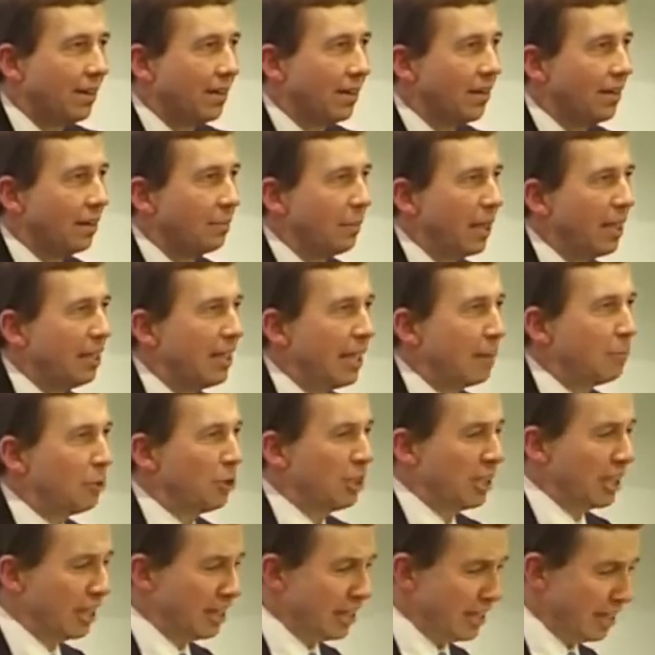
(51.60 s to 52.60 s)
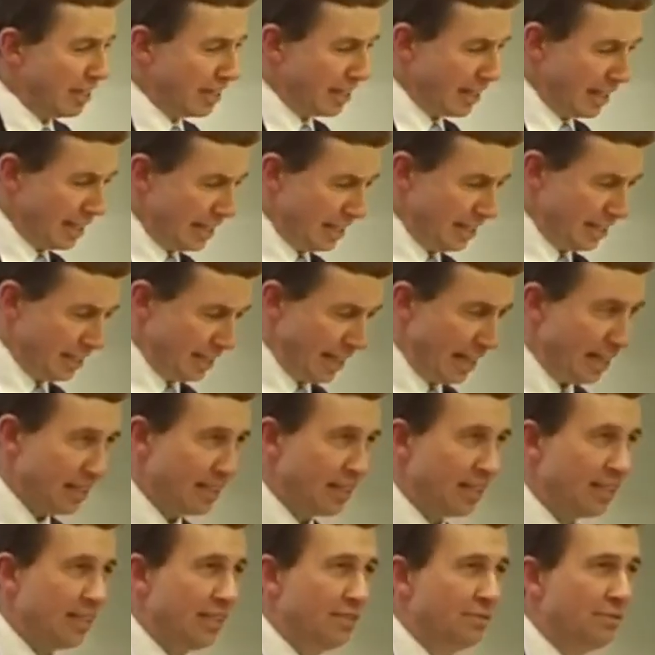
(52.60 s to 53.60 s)
Meine Damen und Herren, ich hätte gar nicht gedacht,
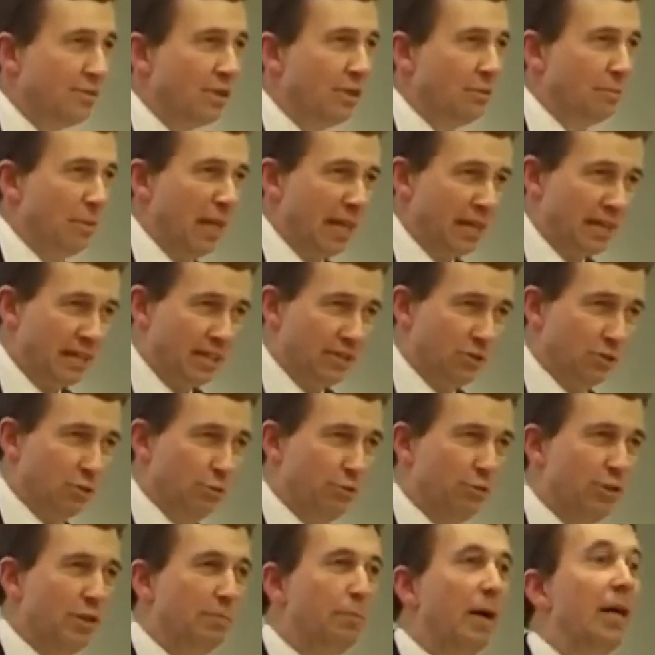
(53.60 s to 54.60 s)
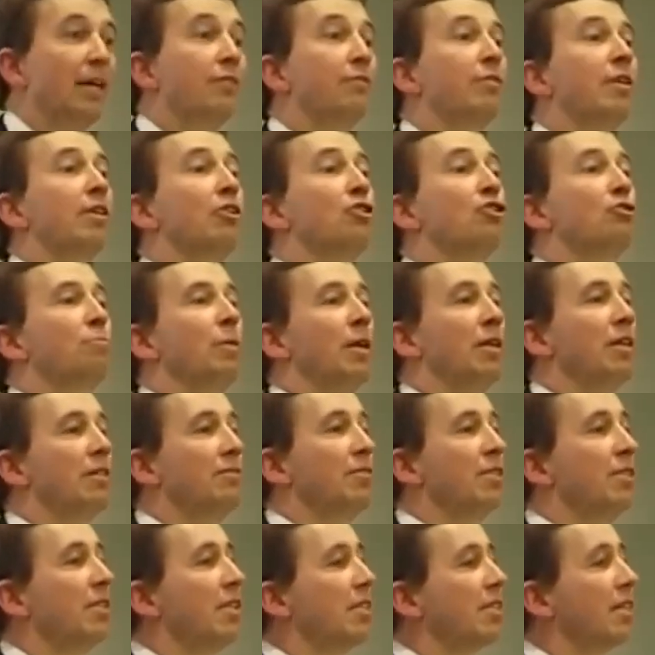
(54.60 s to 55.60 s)
dass Sie Frau Merkel so viel Beifall spenden,
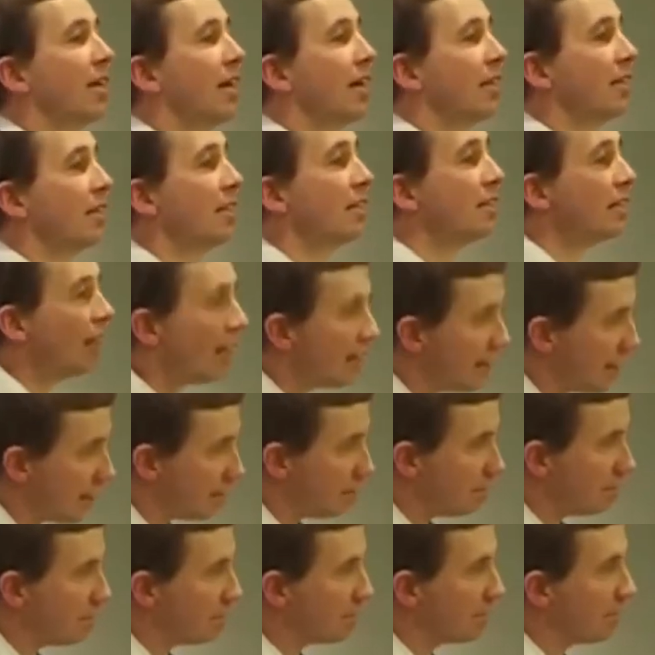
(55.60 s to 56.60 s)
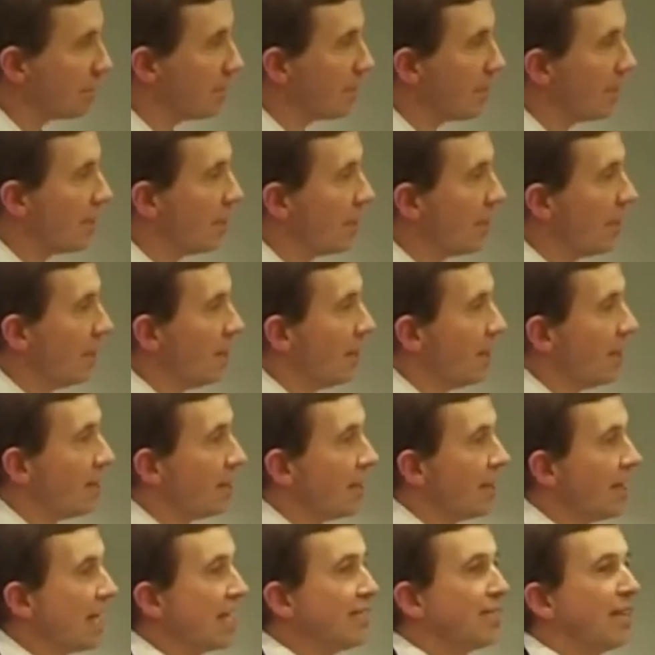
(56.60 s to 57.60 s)
wie Sie es gerade getan haben.
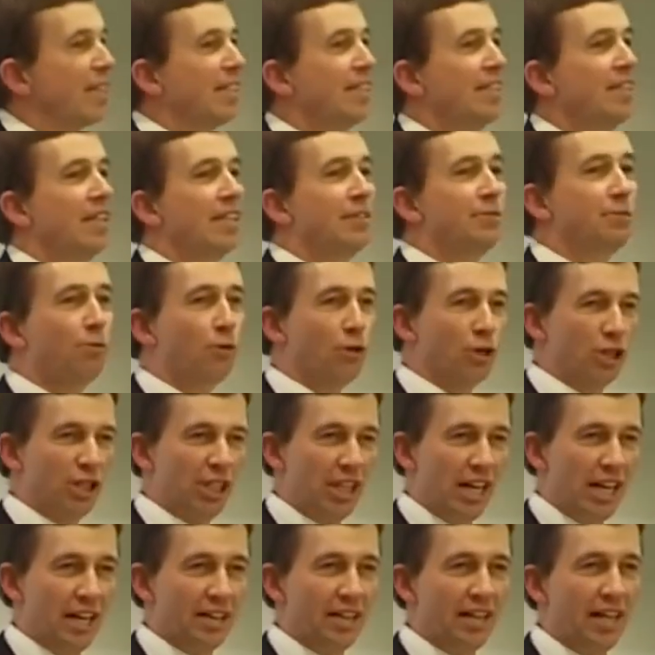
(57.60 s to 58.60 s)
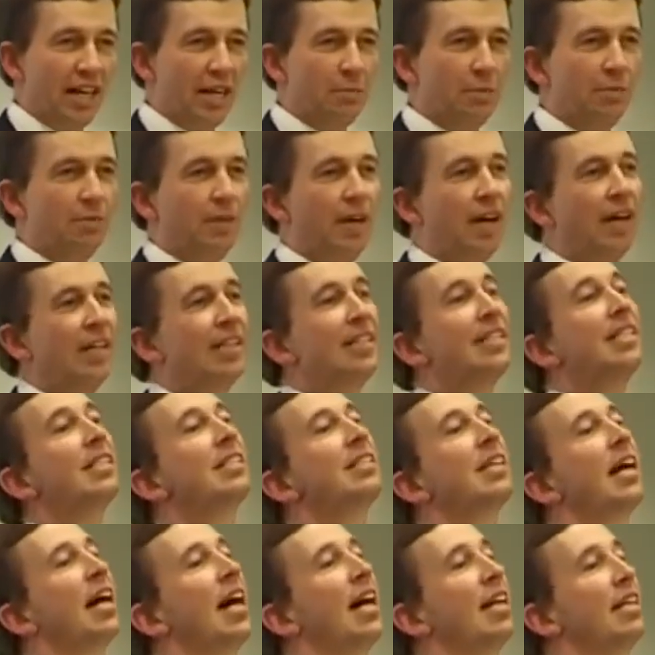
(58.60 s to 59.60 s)
Denn das, was ich hier jetzt vorgetragen habe, war ein
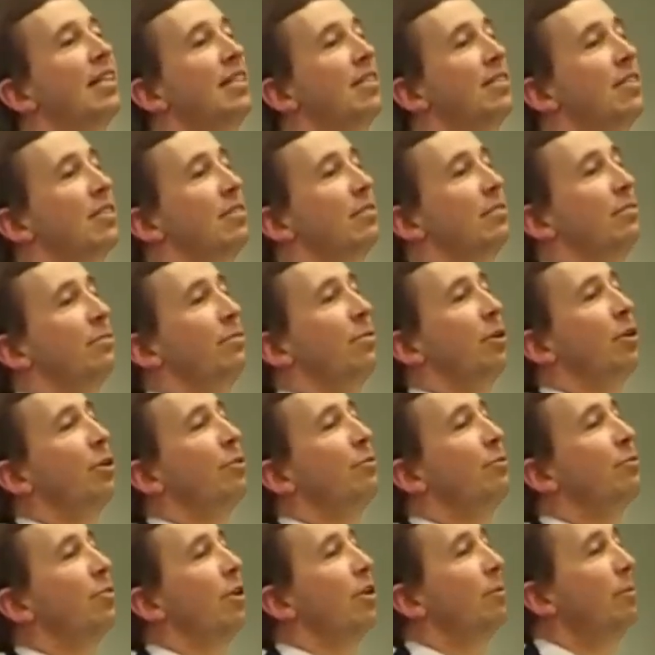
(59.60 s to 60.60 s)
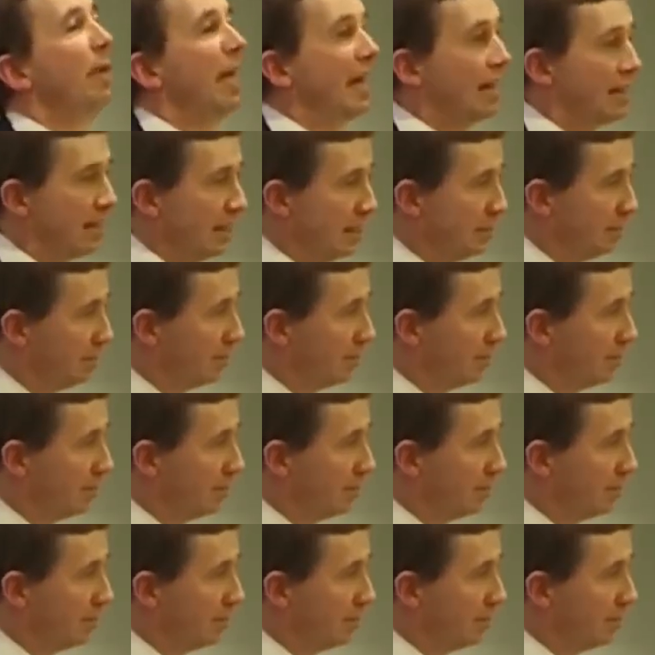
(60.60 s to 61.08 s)
Zitat von Frau Merkel